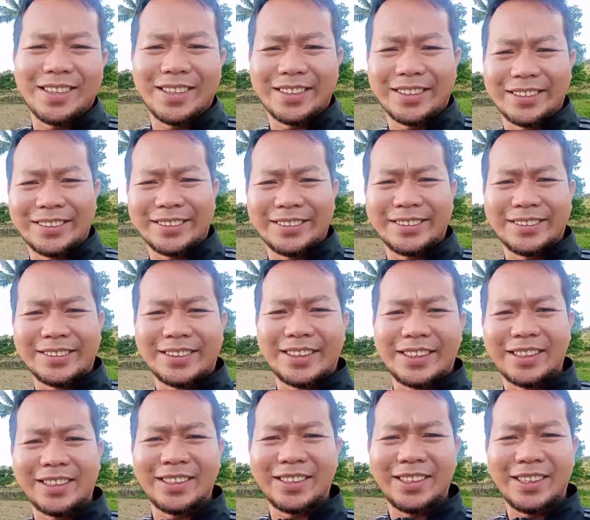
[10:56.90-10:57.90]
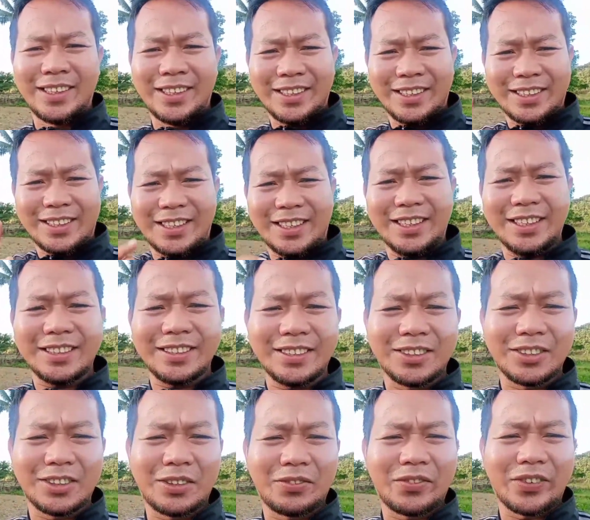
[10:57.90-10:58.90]
and click
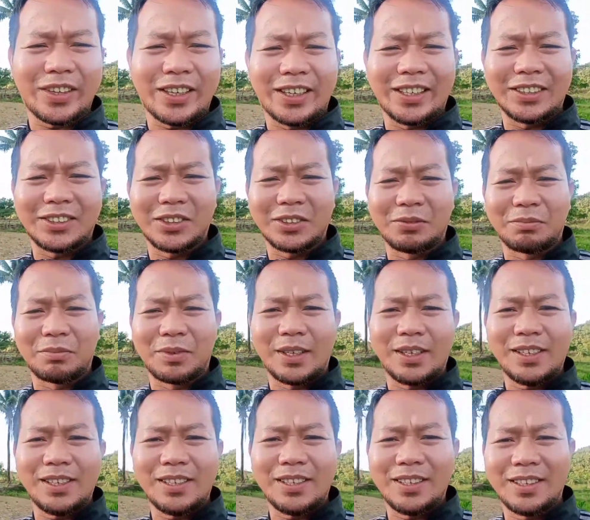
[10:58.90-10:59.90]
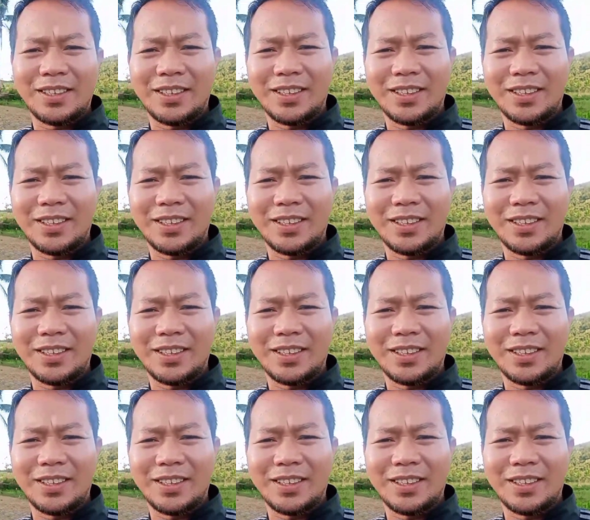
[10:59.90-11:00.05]
notification bell